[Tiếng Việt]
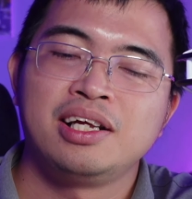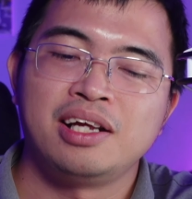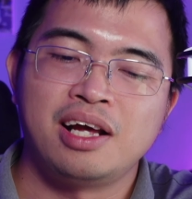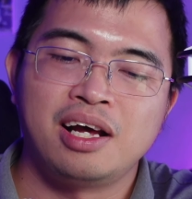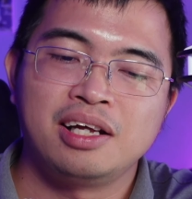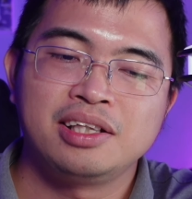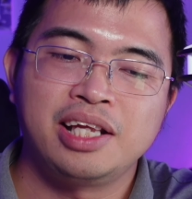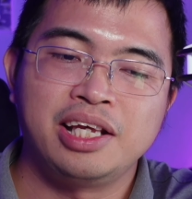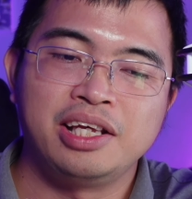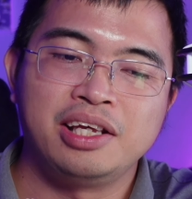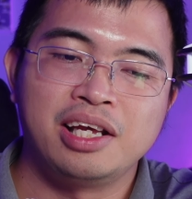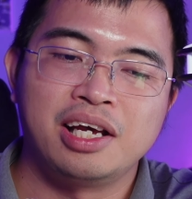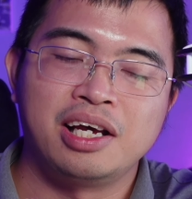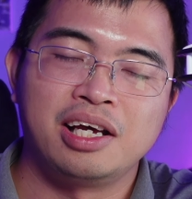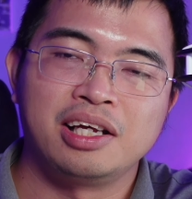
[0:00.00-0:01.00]
đó,
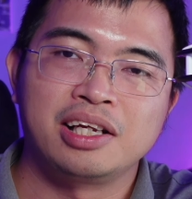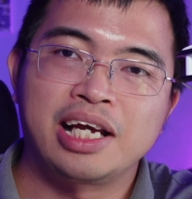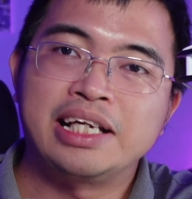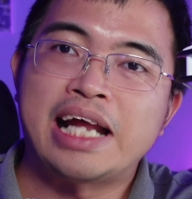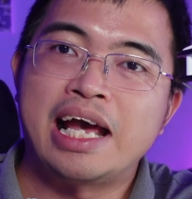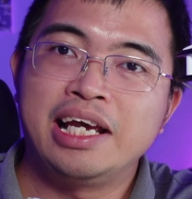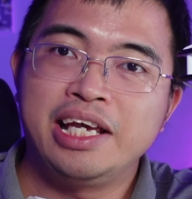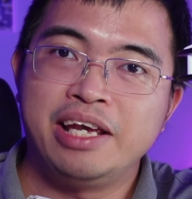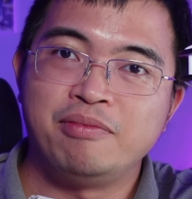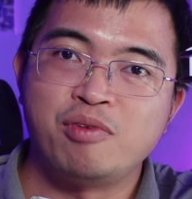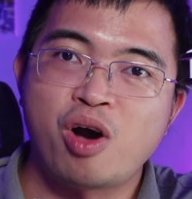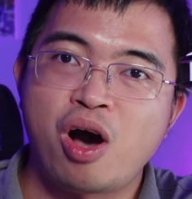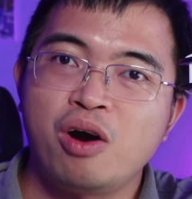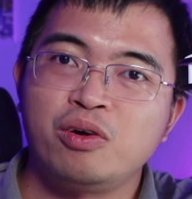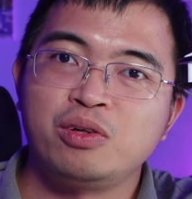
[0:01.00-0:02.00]
thì à, cái trải nghiệm
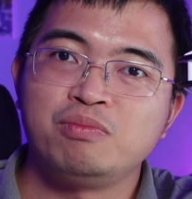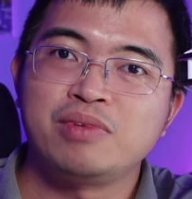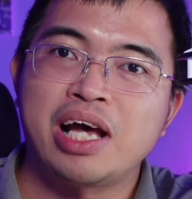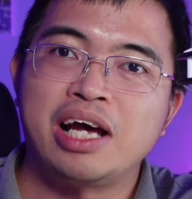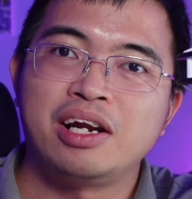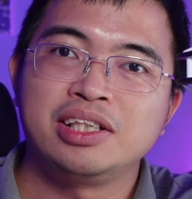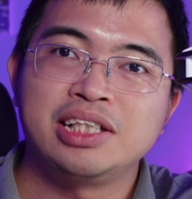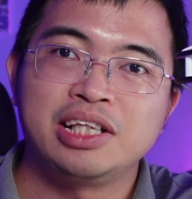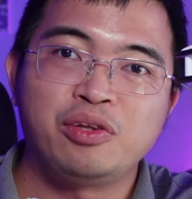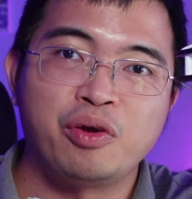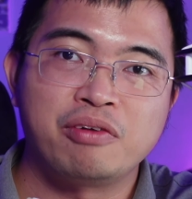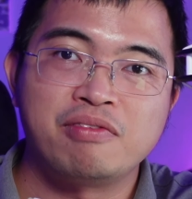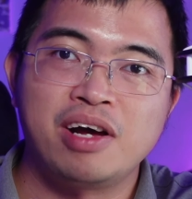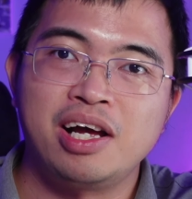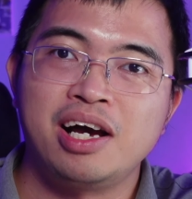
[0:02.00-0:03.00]
gõ của chúng ta nó sẽ
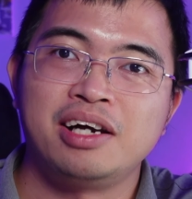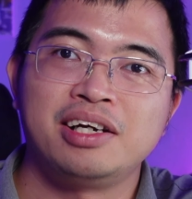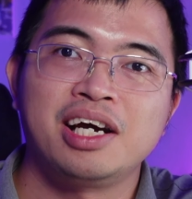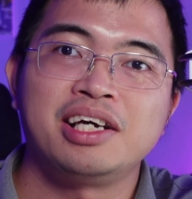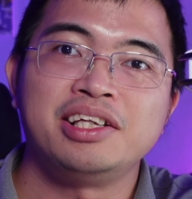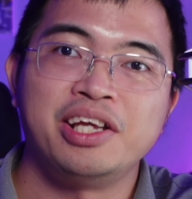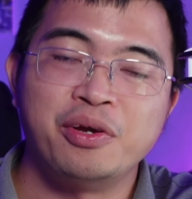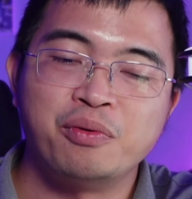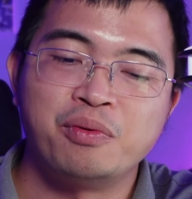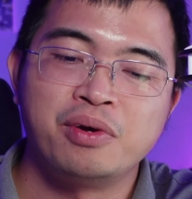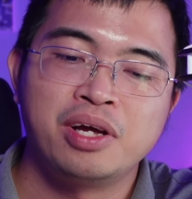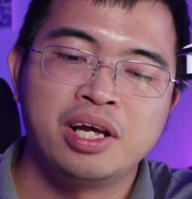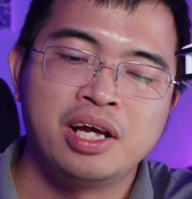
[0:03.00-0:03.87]
tuyệt vời hơn rất là nhiều